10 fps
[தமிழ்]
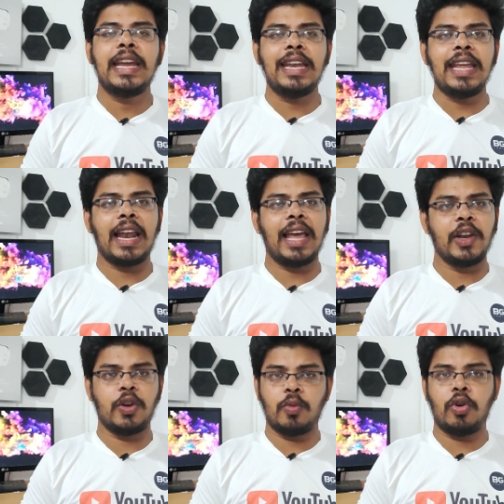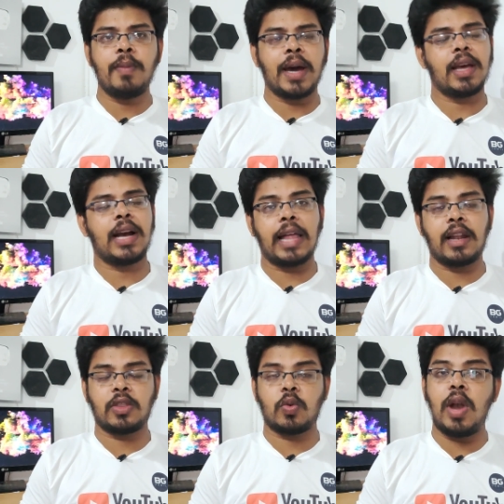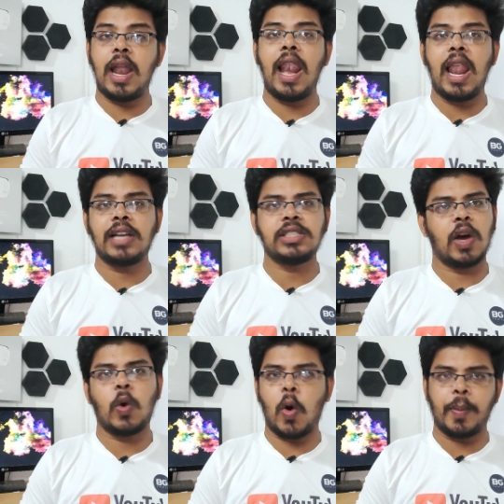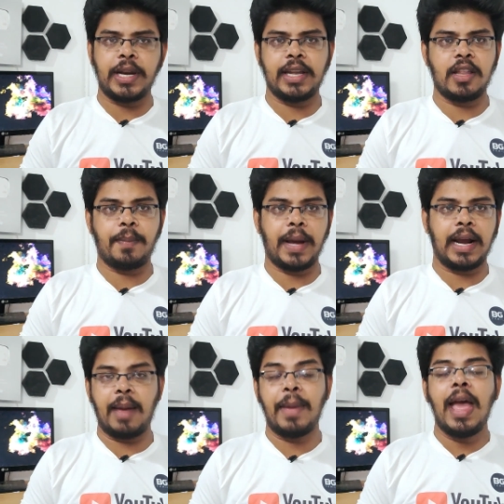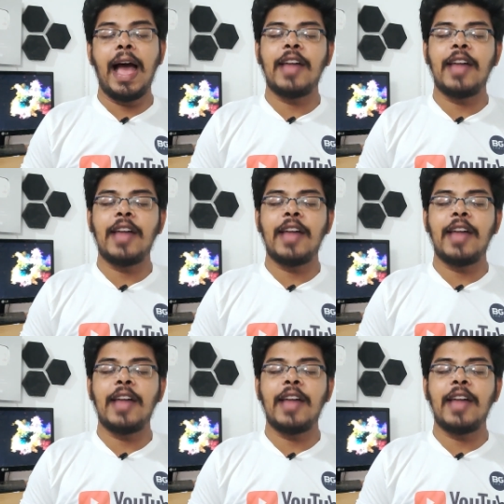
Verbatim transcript: இந்தியாவில் இன்னும் ஒரு மாத காலத்துக்குள்ளே லான்ச் ஆகும் அப்படின்னு எதிர்பார்க்கலாம்